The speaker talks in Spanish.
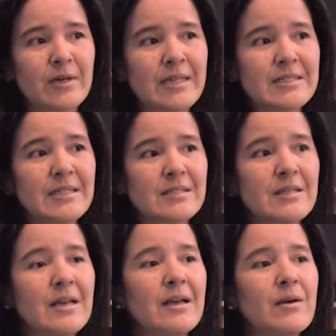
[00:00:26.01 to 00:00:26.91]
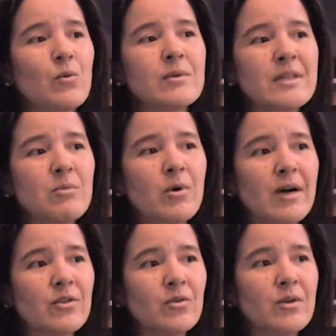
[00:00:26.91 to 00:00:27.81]
En este último
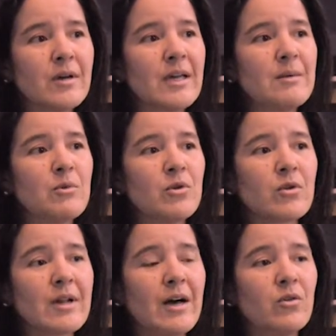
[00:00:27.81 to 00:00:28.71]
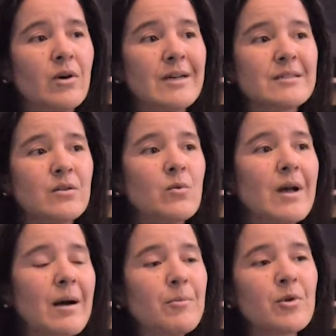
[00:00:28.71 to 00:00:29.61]
año hemos logrado hacer un
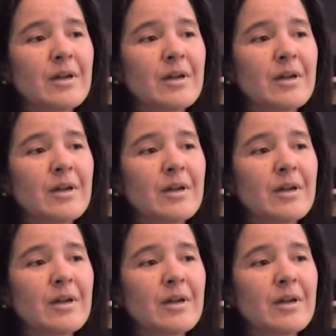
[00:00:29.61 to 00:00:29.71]
cambio